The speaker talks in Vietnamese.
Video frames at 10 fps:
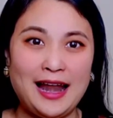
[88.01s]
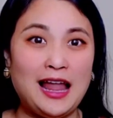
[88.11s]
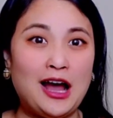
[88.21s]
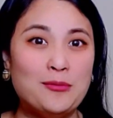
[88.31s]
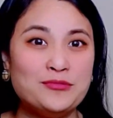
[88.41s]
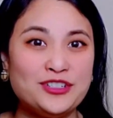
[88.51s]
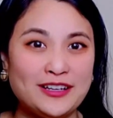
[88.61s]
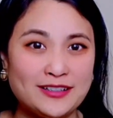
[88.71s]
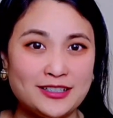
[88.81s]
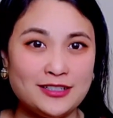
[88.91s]
là ổng
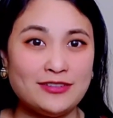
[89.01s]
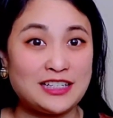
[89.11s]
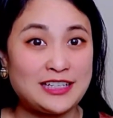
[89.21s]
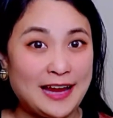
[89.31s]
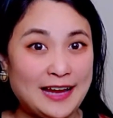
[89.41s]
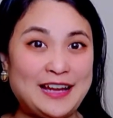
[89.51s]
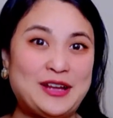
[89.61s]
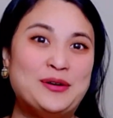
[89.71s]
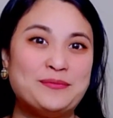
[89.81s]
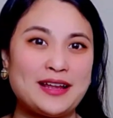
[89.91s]
sẽ gửi và sáng ngày
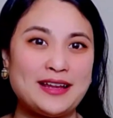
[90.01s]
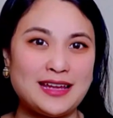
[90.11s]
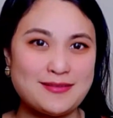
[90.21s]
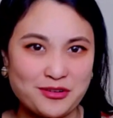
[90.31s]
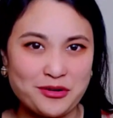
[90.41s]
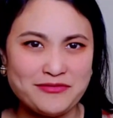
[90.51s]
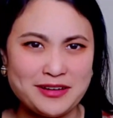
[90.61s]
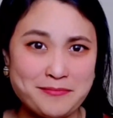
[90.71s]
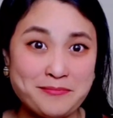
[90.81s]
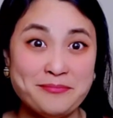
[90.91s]
hôm nay khi mà quý vị